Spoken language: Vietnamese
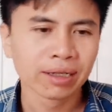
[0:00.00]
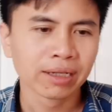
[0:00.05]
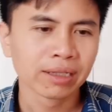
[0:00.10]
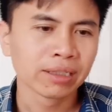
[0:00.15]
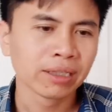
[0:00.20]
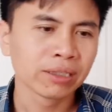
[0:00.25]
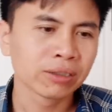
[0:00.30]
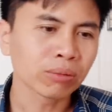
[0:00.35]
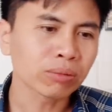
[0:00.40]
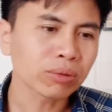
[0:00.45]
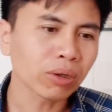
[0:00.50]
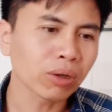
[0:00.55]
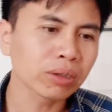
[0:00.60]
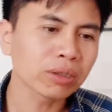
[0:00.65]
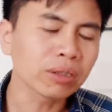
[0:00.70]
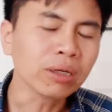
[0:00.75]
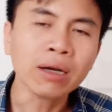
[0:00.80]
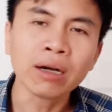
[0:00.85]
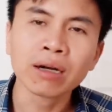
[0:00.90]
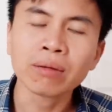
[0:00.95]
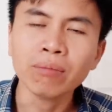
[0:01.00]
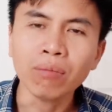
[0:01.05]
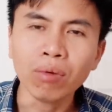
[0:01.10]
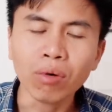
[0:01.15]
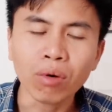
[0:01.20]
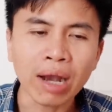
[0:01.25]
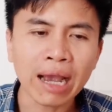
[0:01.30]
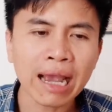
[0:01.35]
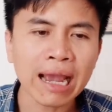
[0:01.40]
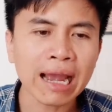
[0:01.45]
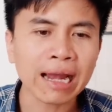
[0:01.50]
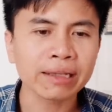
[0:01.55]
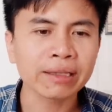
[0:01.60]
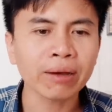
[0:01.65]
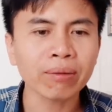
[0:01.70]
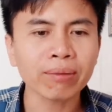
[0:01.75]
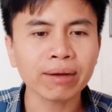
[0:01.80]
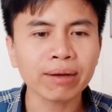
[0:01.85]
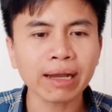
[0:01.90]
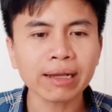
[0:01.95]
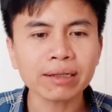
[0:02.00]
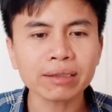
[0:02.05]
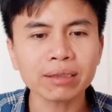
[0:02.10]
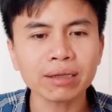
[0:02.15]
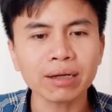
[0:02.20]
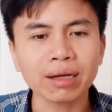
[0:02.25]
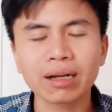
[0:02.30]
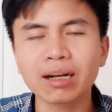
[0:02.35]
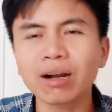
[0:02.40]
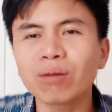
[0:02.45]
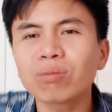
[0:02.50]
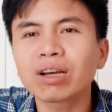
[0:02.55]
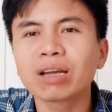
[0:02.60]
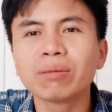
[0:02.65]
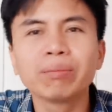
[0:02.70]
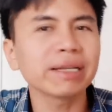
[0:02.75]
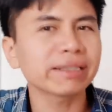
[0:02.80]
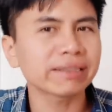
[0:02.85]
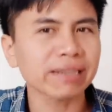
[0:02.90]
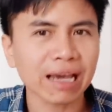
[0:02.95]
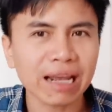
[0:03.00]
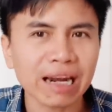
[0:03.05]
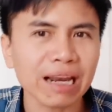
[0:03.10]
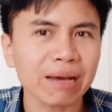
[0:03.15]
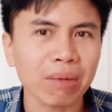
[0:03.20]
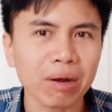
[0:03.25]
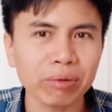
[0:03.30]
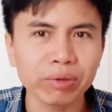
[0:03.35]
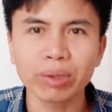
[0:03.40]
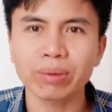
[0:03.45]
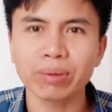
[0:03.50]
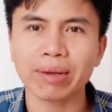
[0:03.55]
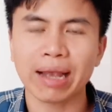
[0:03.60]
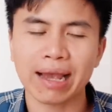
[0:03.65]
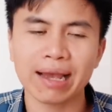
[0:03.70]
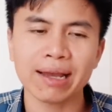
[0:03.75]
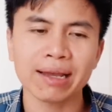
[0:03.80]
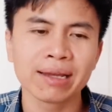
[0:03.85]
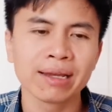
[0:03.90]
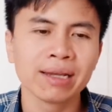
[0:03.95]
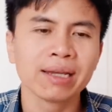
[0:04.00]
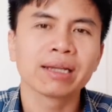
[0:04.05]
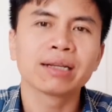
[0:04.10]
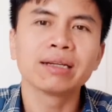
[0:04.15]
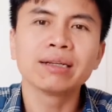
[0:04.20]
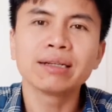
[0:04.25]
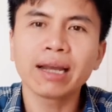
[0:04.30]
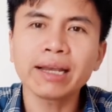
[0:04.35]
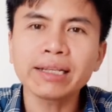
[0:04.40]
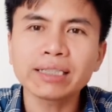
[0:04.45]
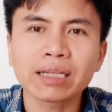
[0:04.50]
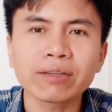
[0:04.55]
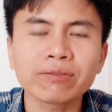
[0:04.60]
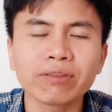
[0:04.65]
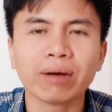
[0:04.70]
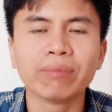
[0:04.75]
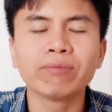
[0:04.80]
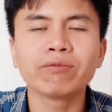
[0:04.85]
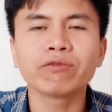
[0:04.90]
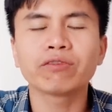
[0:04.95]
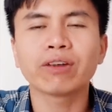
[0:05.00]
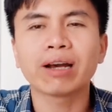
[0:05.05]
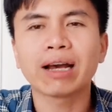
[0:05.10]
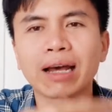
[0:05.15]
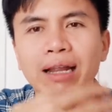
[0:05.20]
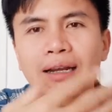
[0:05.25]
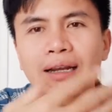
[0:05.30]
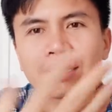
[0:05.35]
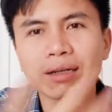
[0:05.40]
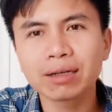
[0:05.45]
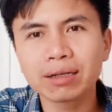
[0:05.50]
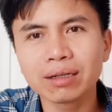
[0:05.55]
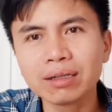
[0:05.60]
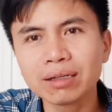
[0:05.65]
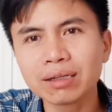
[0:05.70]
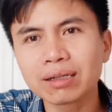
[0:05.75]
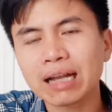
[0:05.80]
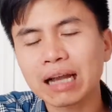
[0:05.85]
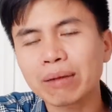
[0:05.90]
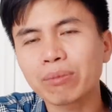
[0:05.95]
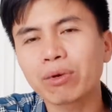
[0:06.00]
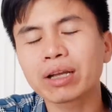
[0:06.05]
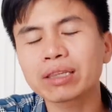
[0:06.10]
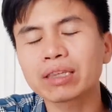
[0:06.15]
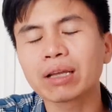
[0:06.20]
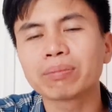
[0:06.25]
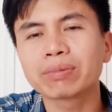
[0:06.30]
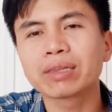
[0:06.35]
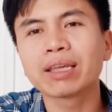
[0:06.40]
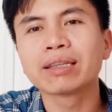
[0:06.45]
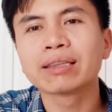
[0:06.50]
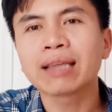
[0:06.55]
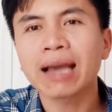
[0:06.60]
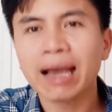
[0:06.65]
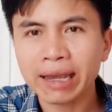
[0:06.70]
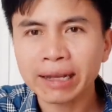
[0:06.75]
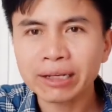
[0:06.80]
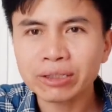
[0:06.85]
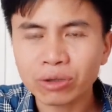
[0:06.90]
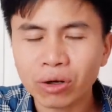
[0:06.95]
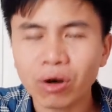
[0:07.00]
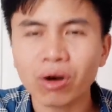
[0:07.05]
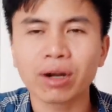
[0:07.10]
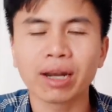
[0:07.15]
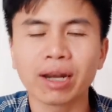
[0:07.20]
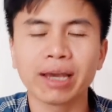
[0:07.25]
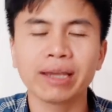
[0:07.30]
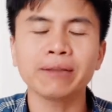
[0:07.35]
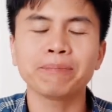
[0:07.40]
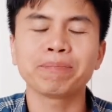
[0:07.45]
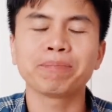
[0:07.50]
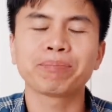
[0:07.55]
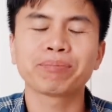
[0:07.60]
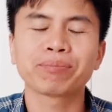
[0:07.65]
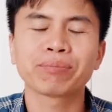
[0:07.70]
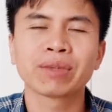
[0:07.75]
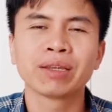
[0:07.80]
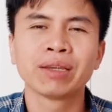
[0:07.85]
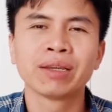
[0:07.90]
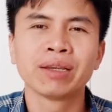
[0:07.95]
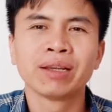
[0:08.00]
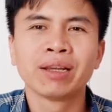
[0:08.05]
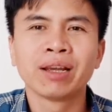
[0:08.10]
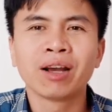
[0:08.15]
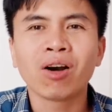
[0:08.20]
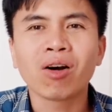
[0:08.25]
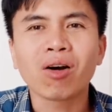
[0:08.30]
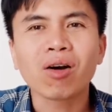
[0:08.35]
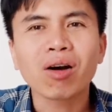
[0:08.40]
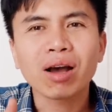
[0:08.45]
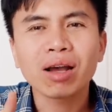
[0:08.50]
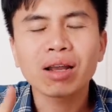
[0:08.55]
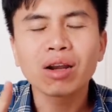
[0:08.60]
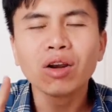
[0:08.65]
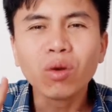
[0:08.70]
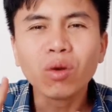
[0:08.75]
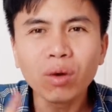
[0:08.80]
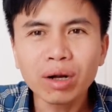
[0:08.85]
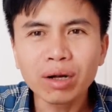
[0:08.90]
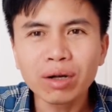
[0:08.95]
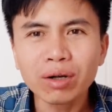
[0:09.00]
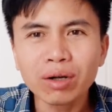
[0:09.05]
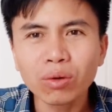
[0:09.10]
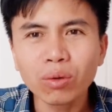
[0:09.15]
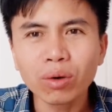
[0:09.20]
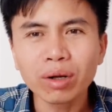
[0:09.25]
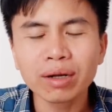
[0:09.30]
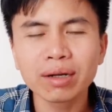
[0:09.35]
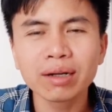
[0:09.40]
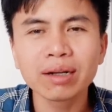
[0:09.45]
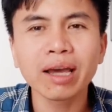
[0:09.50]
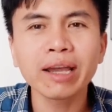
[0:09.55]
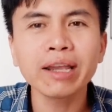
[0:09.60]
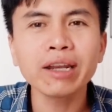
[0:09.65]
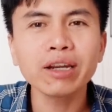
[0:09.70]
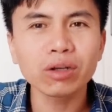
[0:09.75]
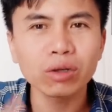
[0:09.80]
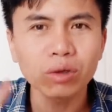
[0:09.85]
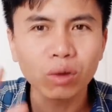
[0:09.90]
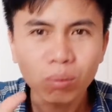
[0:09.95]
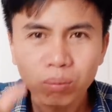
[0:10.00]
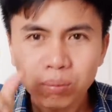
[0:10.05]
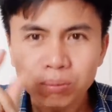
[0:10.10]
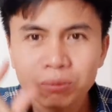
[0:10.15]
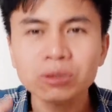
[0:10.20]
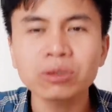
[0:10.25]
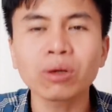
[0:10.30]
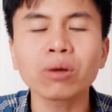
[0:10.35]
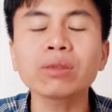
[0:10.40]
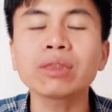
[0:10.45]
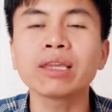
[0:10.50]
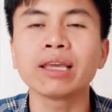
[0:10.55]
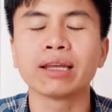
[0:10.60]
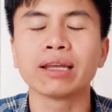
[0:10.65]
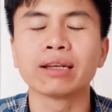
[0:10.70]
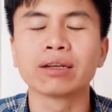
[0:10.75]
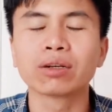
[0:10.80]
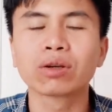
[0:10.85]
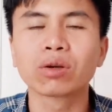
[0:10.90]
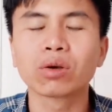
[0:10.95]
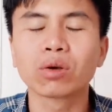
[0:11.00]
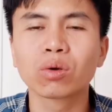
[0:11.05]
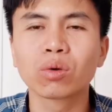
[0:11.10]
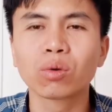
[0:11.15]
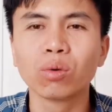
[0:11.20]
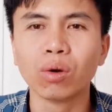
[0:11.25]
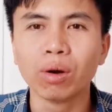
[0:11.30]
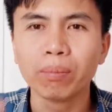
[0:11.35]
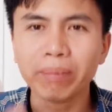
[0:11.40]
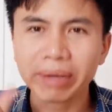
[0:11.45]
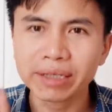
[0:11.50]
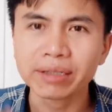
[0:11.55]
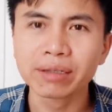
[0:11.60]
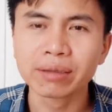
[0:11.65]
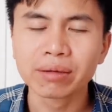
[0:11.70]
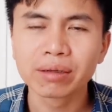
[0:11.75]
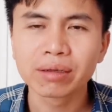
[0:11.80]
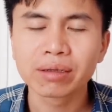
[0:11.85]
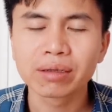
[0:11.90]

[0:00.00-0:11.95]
thì chúng tôi thường mua hàng theo cách tức là không cần biết giá là bao nhiêu cả cứ lấy sản phẩm và đưa cả một cái tập tiền thái cho họ lấy họ luôn luôn lấy đúng số tiền của mình